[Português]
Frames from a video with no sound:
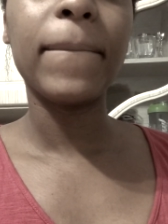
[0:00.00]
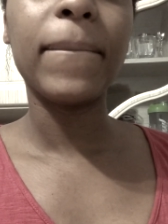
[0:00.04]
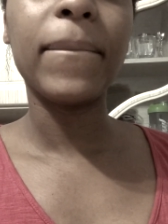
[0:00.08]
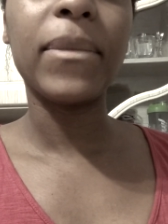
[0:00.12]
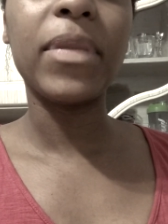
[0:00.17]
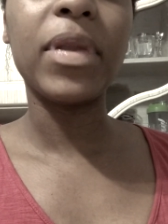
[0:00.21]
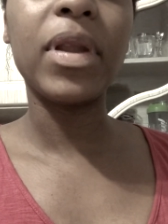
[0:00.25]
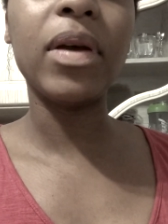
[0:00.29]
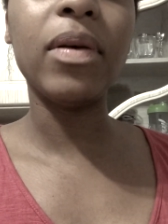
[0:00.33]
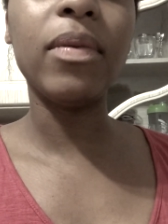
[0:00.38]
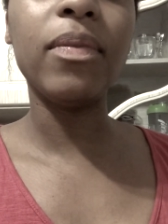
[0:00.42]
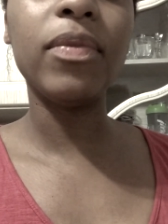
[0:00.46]

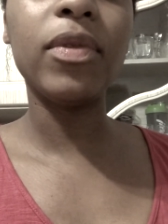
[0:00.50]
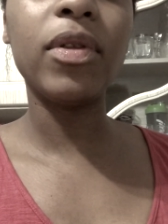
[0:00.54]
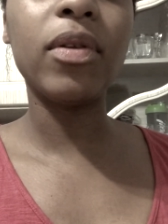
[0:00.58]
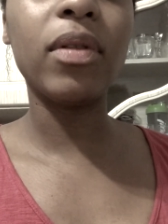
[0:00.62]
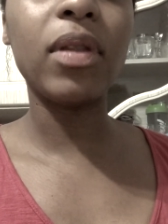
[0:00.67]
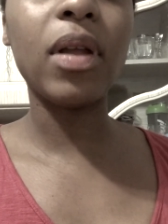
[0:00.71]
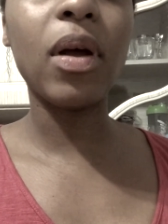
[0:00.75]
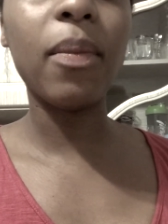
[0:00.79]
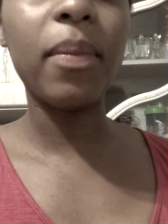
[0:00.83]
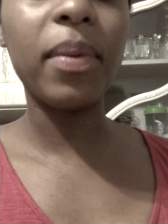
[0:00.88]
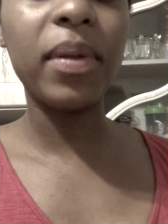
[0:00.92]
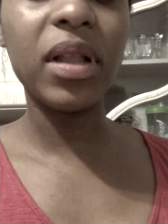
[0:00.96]
Não? Então
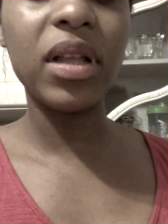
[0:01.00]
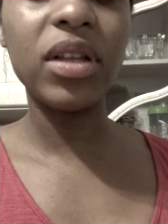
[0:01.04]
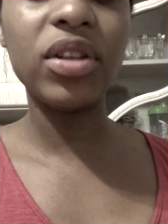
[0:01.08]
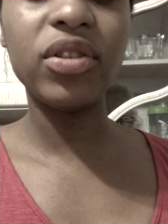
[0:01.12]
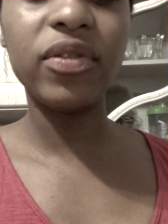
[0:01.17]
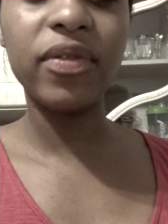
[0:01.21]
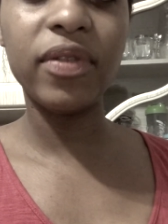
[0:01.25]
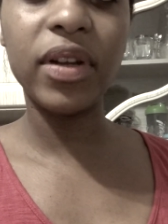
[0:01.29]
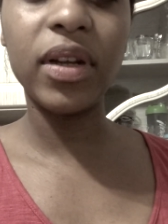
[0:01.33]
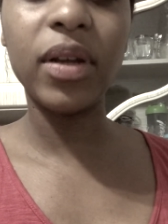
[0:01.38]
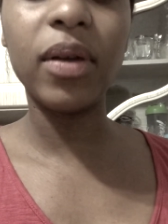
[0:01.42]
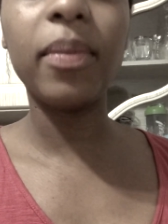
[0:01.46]
dá um pedaço de
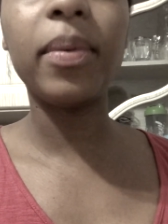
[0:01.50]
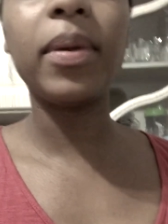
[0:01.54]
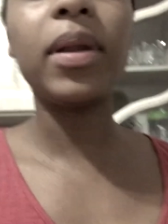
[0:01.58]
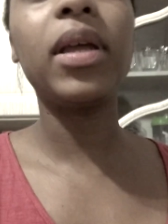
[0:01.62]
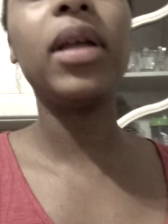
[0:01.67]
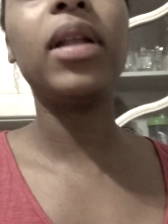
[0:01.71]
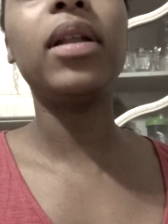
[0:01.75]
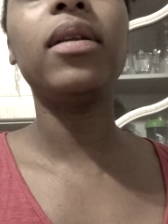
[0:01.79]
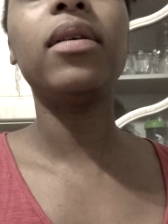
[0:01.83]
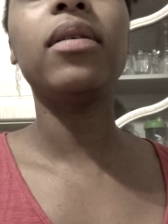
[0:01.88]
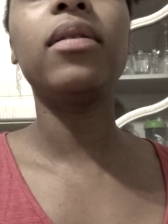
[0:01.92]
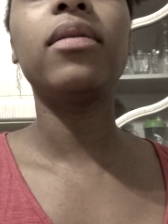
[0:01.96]
frango pra
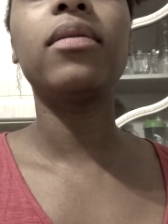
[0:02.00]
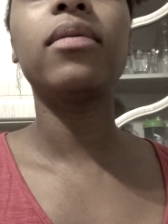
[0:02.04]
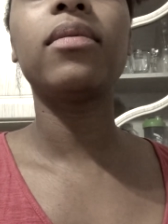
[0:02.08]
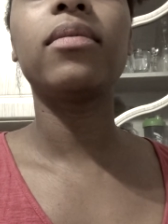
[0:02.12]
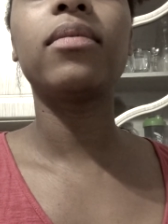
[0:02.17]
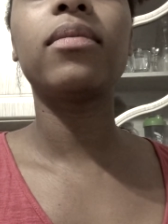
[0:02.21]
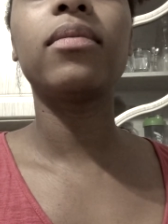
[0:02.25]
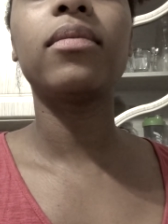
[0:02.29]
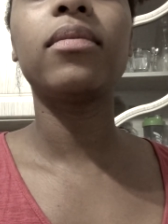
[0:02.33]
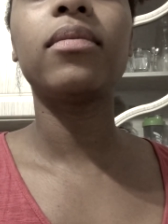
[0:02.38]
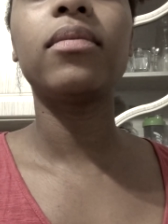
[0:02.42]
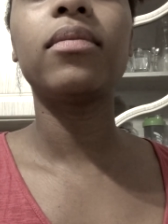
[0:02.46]
ele.
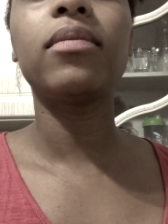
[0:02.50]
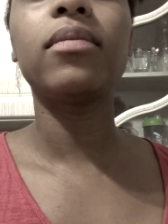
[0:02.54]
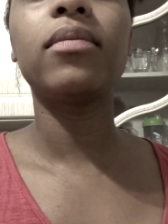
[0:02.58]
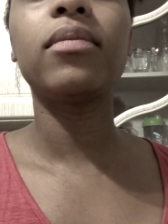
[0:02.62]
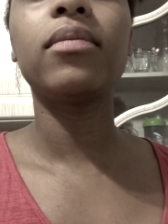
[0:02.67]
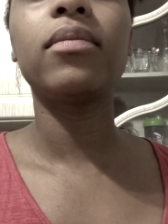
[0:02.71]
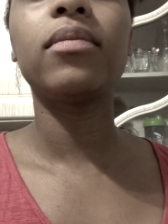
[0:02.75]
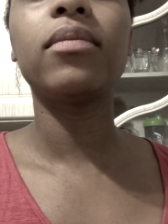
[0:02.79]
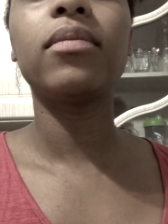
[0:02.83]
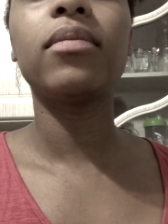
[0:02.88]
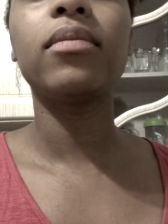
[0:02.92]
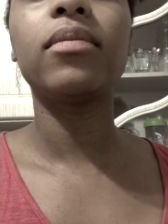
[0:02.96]
Mas o
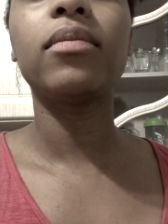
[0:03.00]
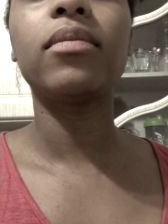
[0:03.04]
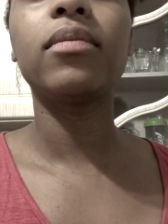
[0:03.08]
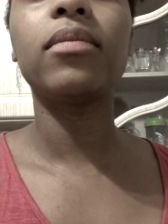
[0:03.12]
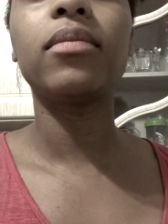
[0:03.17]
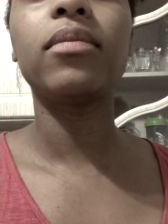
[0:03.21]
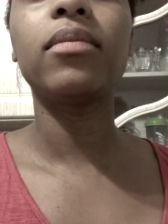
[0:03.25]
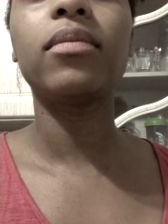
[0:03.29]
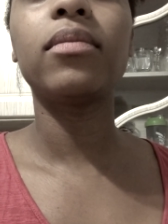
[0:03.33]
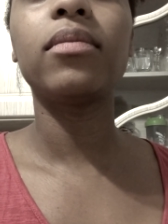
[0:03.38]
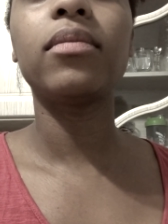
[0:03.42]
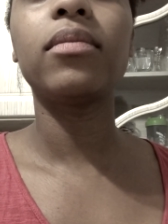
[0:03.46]
menino tá lá em
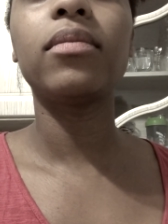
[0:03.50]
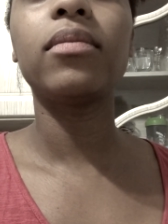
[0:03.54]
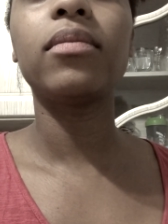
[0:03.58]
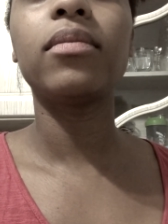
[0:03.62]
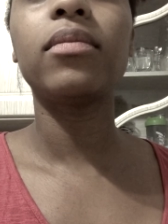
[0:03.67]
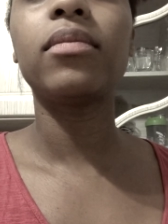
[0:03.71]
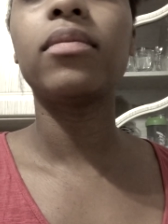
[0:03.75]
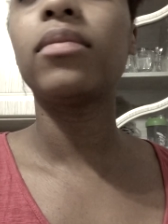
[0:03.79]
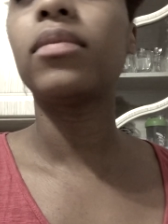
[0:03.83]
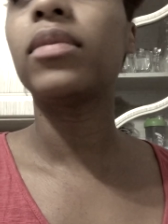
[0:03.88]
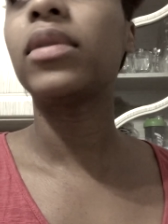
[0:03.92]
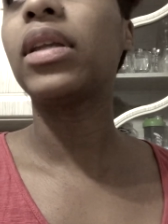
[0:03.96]
cima.
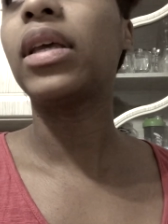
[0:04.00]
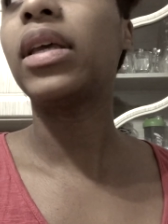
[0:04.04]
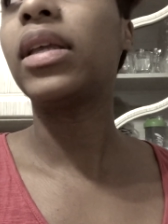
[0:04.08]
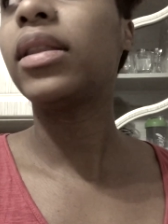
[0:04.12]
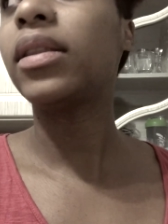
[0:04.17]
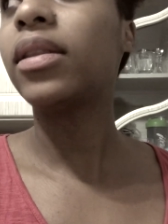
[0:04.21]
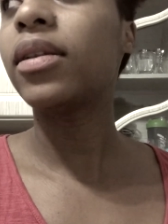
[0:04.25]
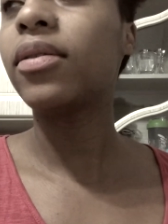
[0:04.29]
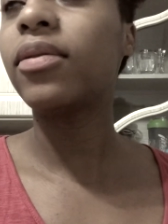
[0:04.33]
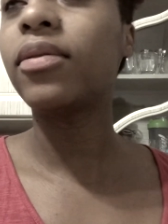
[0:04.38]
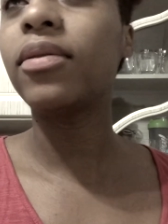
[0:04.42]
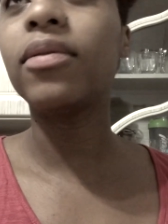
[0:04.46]

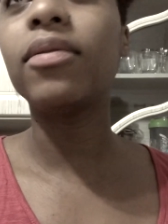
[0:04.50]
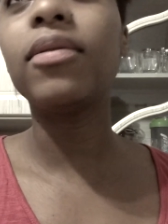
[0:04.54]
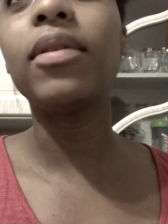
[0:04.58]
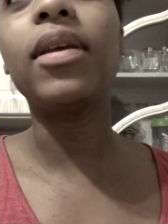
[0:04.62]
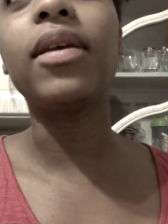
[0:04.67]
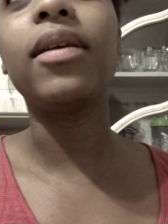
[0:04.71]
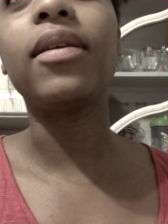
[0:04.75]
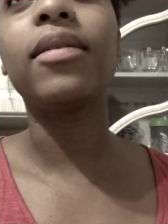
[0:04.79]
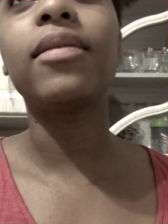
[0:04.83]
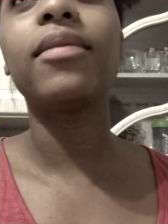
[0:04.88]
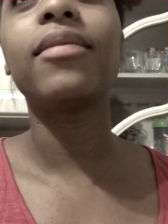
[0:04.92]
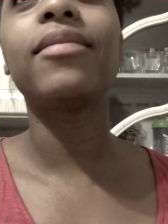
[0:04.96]
Então não
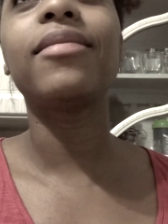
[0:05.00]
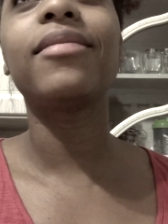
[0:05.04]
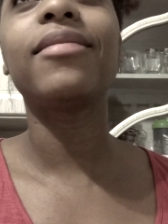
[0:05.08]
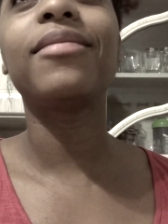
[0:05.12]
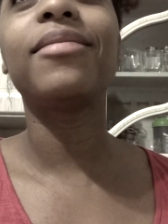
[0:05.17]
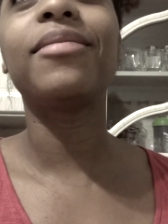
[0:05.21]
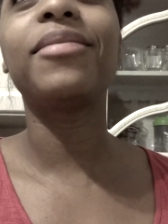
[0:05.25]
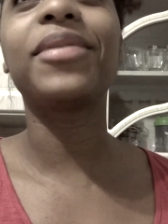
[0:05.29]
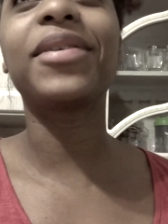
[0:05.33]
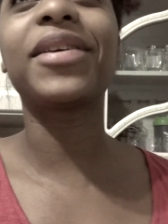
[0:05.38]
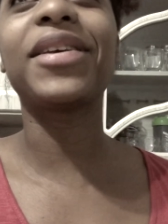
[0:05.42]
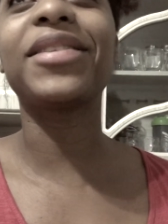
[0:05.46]
dei
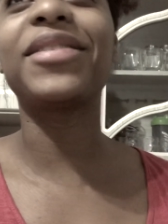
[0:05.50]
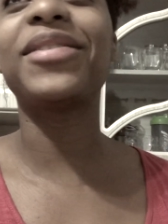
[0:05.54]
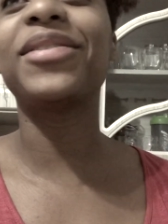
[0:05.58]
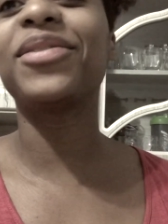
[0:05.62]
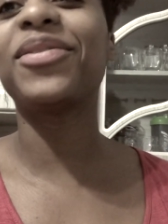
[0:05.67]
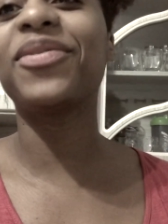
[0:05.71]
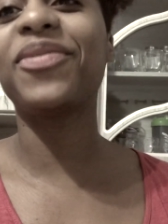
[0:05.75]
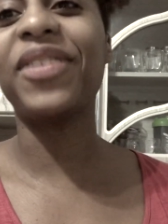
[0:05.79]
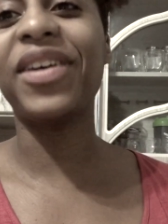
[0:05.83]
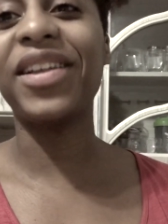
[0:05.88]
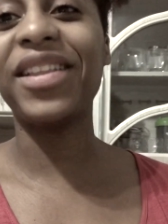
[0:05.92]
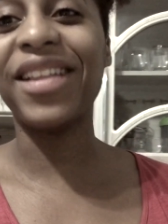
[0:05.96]
porque senão
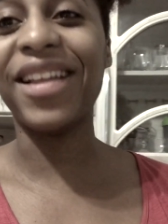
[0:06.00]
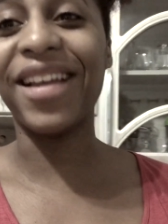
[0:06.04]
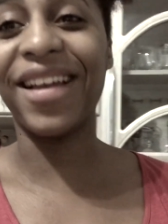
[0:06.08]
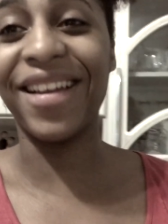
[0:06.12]
não vai dar.